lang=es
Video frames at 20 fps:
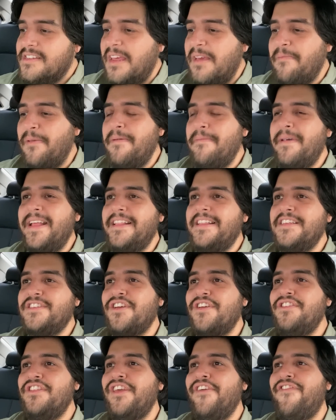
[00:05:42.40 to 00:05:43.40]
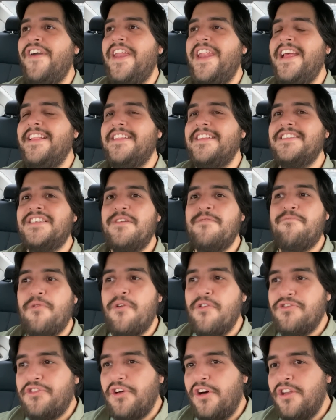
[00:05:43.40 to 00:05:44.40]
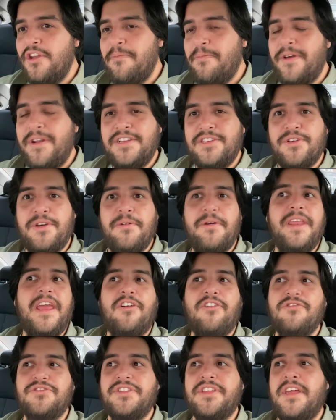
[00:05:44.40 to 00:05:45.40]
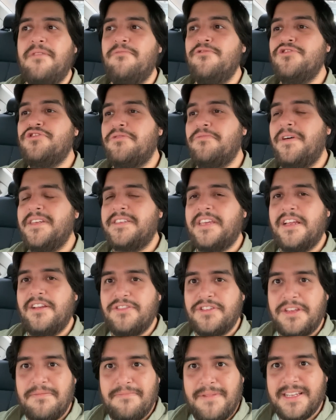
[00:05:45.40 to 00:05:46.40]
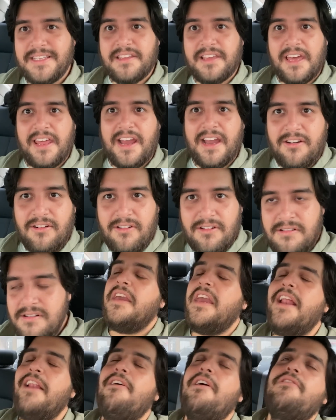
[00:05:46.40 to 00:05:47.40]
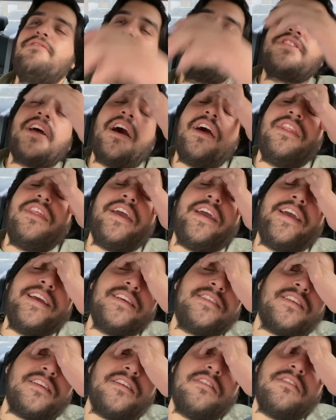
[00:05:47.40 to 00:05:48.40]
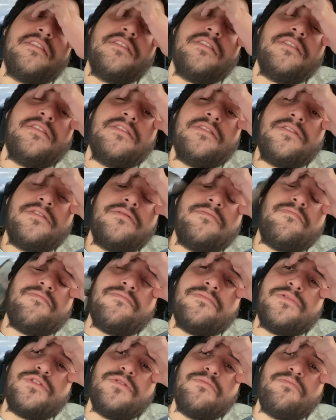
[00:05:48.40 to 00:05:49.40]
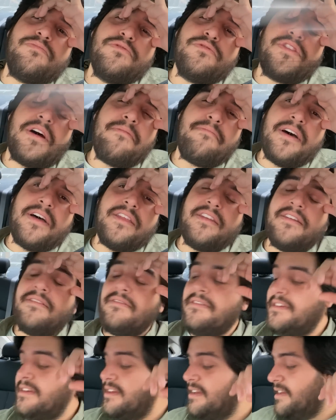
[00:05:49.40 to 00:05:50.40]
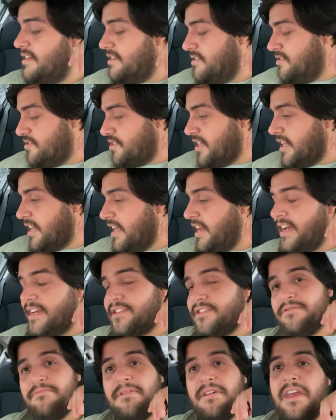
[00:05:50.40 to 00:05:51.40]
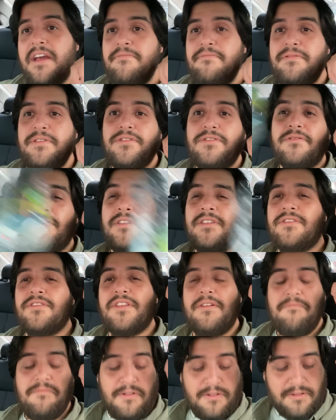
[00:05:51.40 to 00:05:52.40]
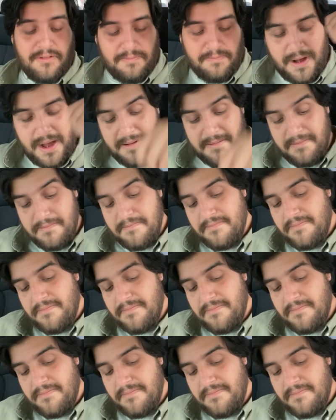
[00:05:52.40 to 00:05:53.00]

Simplemente son diferentes y punto, no por eso deberían costar mucho más que los demás, carajo. Y luego está DS. Su puta... No sé qué era eso, me dio el Esto tampoco, pam.